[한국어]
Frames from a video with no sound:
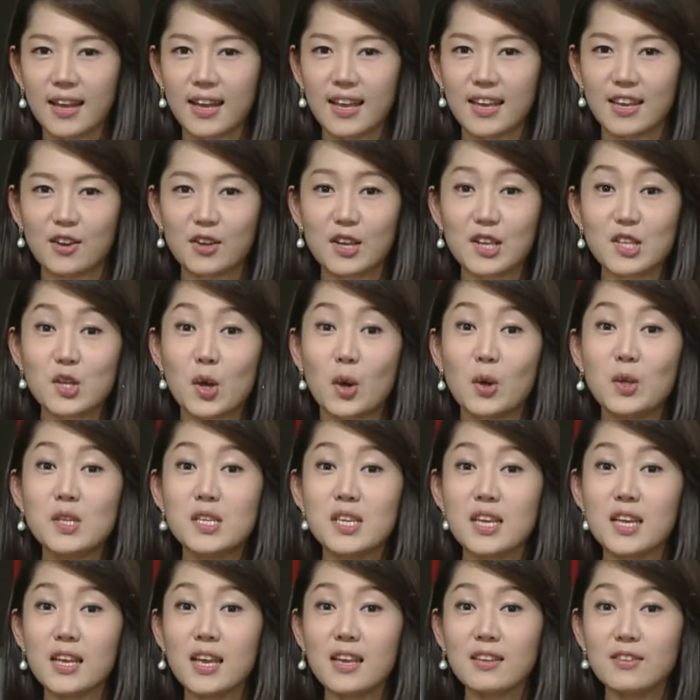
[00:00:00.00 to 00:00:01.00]
이렇게
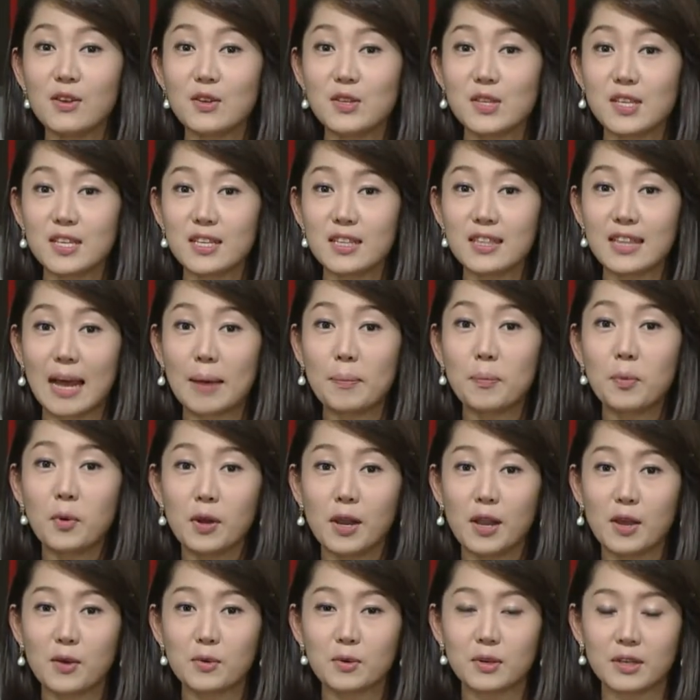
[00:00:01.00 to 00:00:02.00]
전쟁에서 진
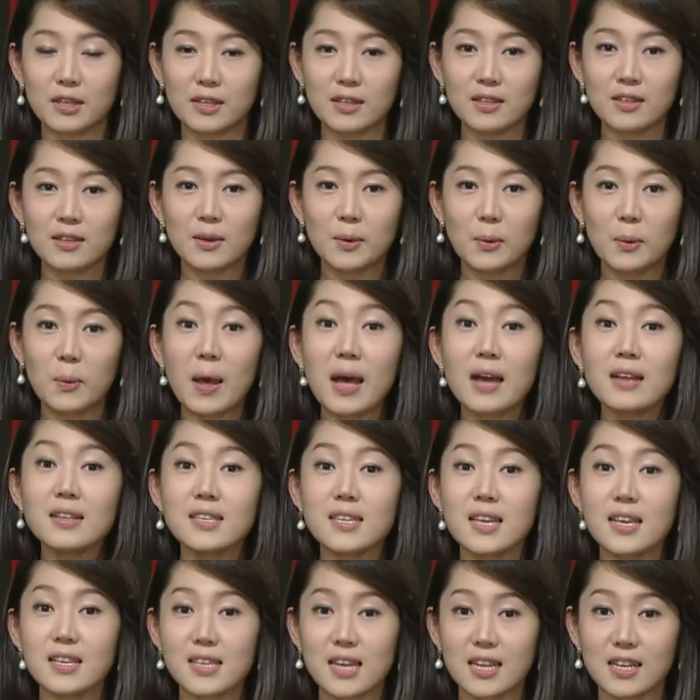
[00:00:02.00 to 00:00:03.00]
나폴레옹은
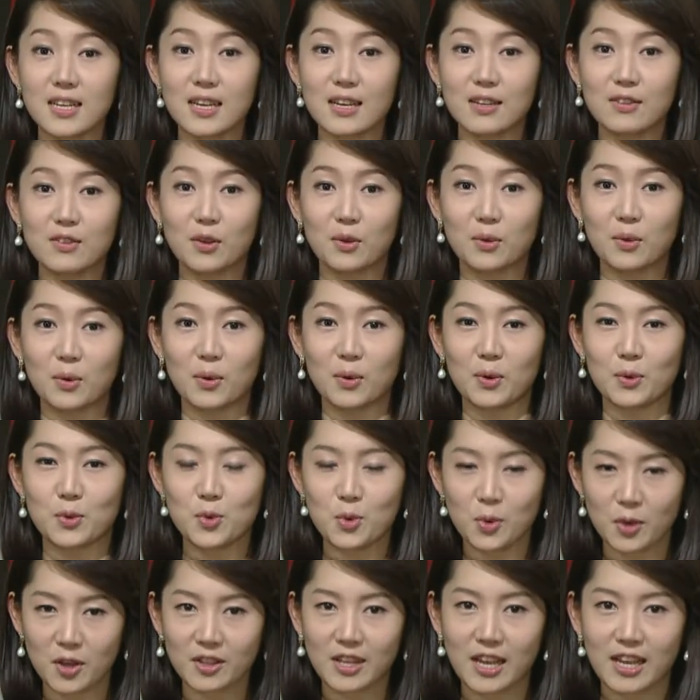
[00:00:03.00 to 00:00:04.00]
황제 자리에서도
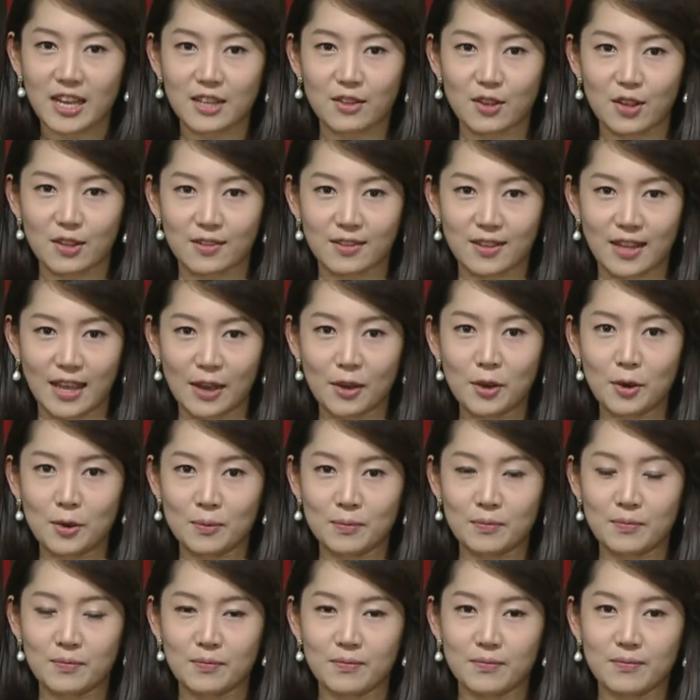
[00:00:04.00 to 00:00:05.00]
쫓겨나게 되는데요.
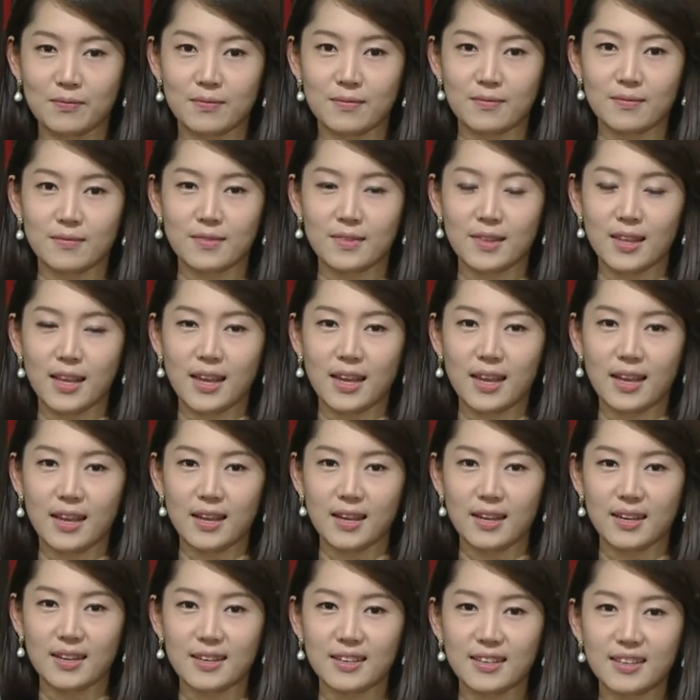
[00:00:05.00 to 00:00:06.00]

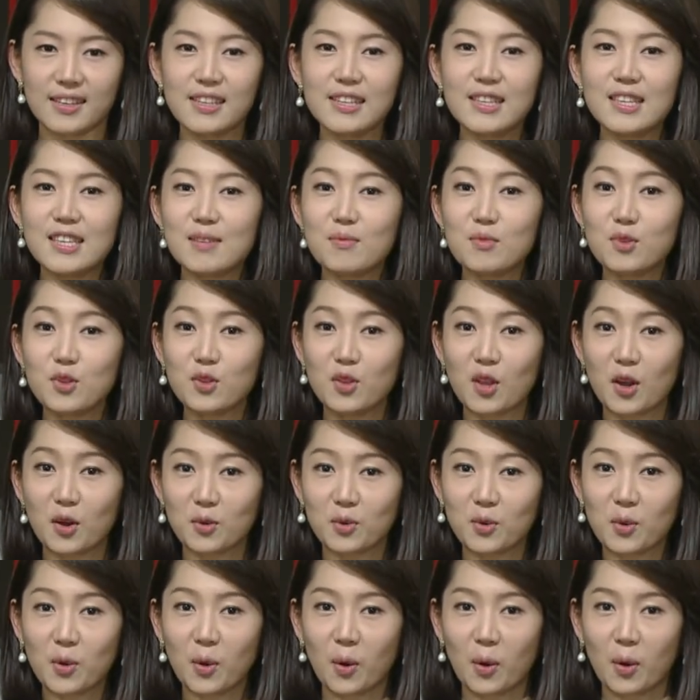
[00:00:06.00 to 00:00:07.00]

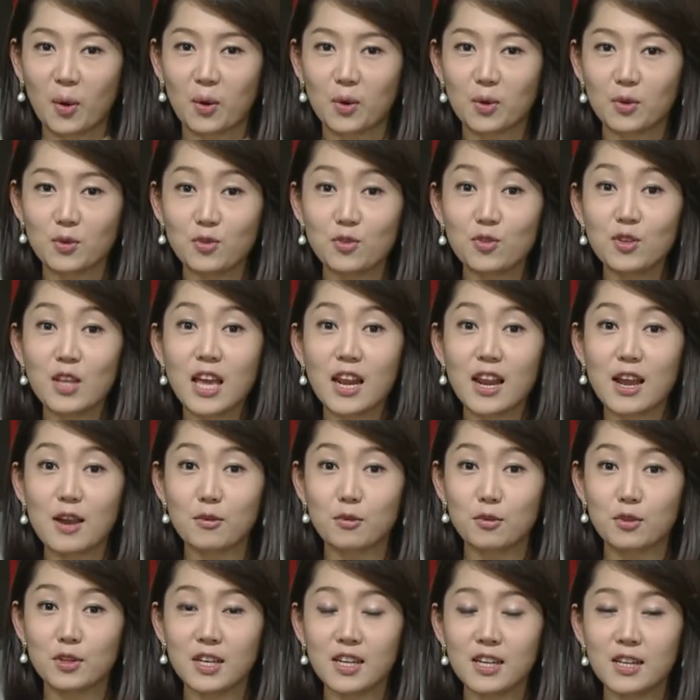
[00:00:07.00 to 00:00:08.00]
을지문덕도
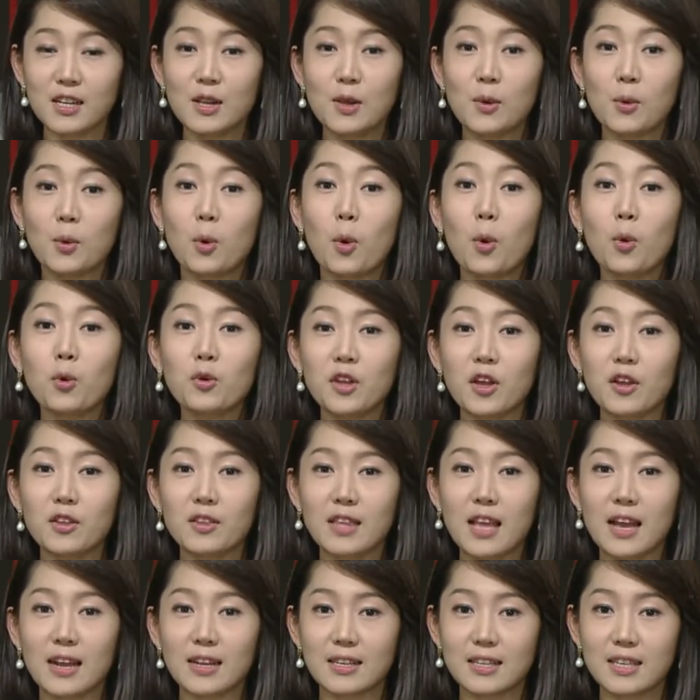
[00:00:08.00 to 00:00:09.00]
수나라군을 고구려
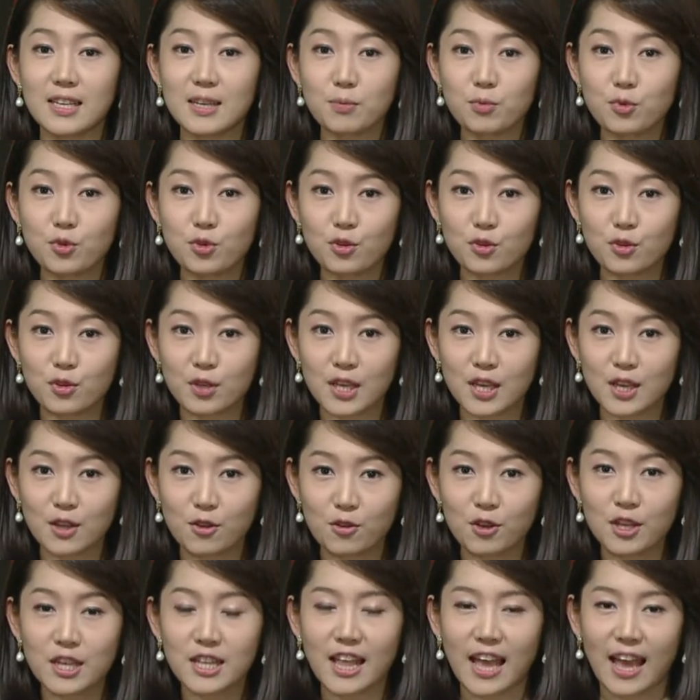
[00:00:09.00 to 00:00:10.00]
땅 깊숙이
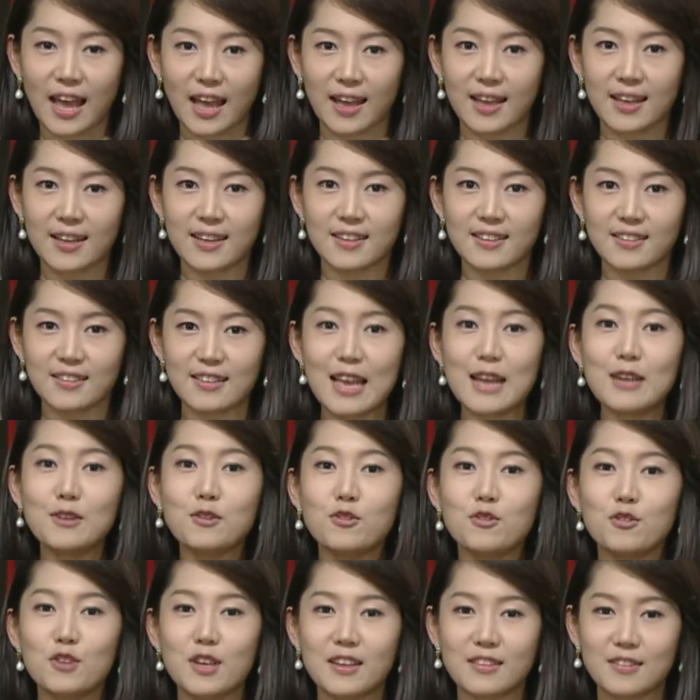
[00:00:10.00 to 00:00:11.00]
유인해
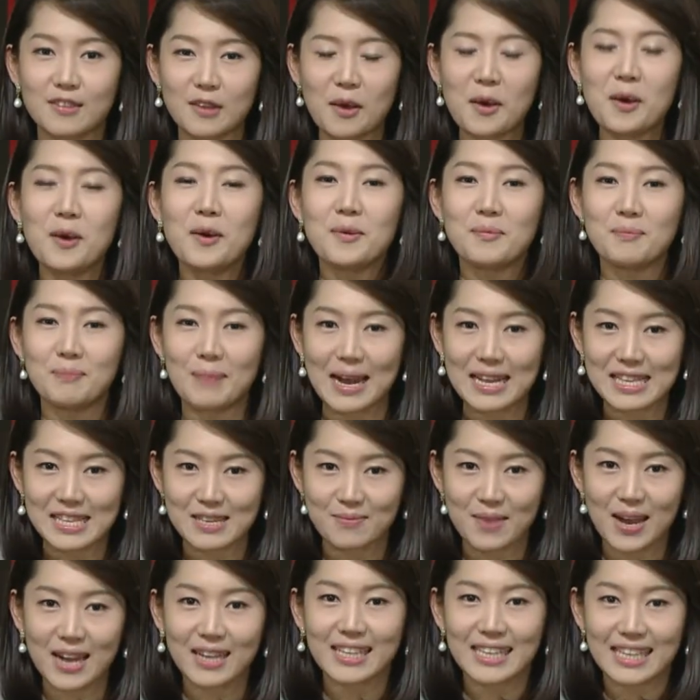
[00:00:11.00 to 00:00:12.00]
살수에서
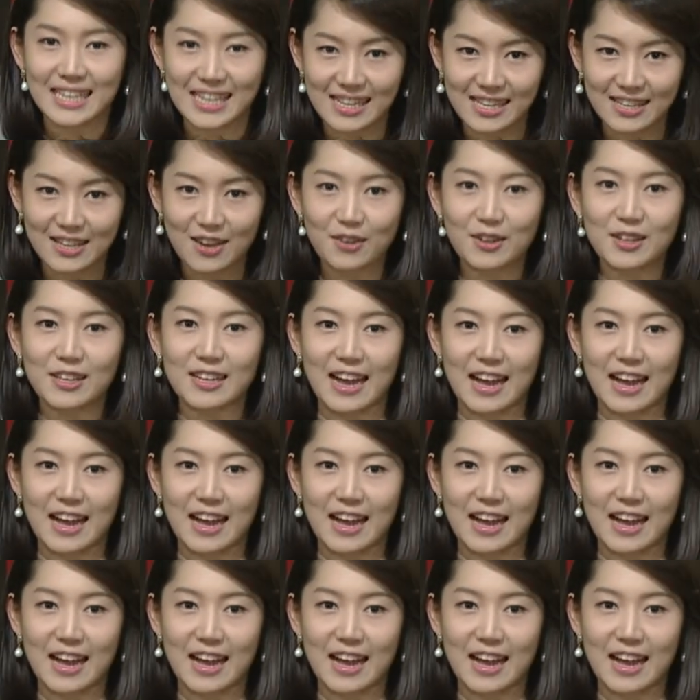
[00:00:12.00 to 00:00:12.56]
마지막 일격을